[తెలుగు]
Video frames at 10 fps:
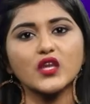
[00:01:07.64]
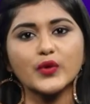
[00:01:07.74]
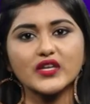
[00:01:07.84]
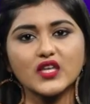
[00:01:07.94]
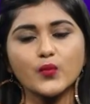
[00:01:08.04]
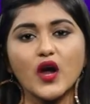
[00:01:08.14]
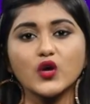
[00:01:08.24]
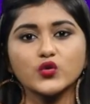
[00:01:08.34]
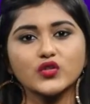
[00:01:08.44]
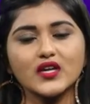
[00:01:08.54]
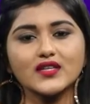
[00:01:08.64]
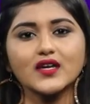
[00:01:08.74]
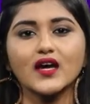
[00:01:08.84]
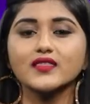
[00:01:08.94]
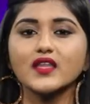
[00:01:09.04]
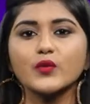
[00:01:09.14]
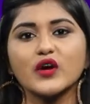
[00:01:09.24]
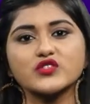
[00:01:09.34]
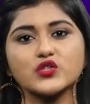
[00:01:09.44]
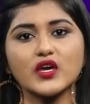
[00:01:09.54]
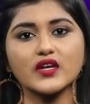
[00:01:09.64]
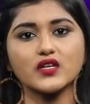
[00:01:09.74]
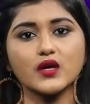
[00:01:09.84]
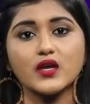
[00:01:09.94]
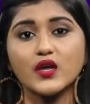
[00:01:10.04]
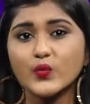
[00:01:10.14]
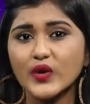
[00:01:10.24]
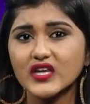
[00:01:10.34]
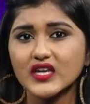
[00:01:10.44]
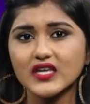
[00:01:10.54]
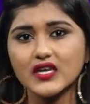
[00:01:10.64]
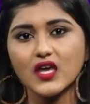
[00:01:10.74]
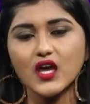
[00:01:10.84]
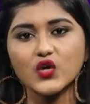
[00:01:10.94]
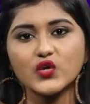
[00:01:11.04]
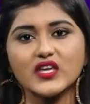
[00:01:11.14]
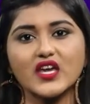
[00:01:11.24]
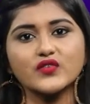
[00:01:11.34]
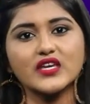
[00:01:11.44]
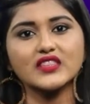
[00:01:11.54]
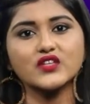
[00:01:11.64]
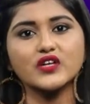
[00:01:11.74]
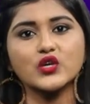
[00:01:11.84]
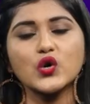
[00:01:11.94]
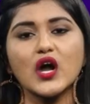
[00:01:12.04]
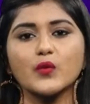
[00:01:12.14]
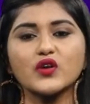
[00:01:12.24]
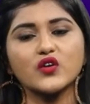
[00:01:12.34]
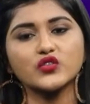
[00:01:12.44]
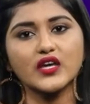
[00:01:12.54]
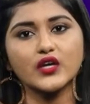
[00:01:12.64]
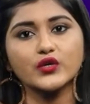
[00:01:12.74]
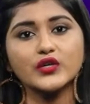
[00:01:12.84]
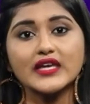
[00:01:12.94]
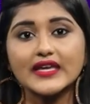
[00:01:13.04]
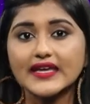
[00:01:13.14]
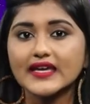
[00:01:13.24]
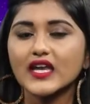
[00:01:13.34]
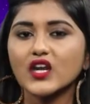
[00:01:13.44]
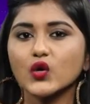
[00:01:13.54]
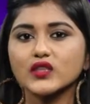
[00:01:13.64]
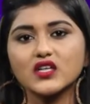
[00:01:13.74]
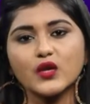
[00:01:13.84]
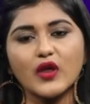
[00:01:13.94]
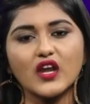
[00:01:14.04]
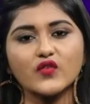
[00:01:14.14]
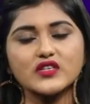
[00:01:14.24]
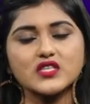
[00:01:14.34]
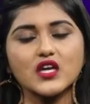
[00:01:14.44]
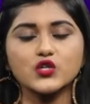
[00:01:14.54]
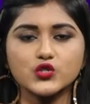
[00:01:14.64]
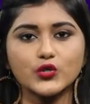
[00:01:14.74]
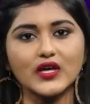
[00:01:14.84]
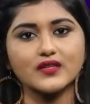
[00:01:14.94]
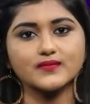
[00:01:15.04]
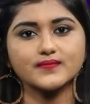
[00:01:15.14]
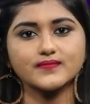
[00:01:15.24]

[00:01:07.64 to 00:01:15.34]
మొదలు పెడితే బాగుంటుందని అంతా భావిస్తున్నారట మరి ఈ నిర్ణయాలు ఏవి ఎంతవరకు అమలు అవుతాయో ఇంకెన్ని కొత్త డిమాండ్లు వస్తాయో చూడాలి